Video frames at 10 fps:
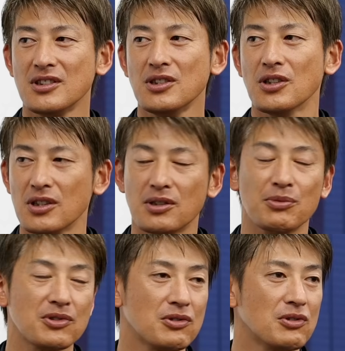ねいいねで
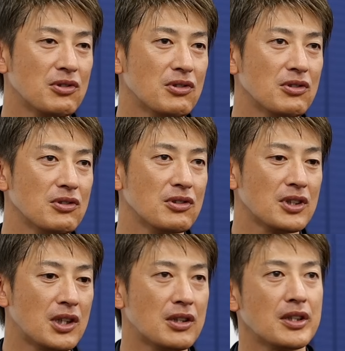もその
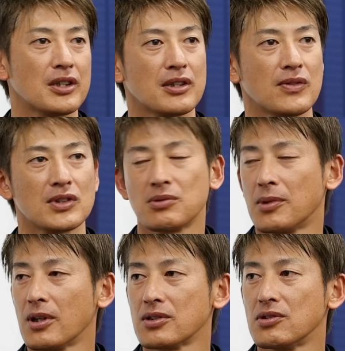考え方は素
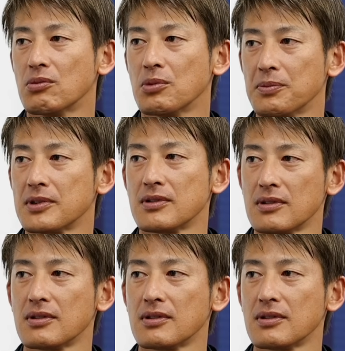晴らしいと思います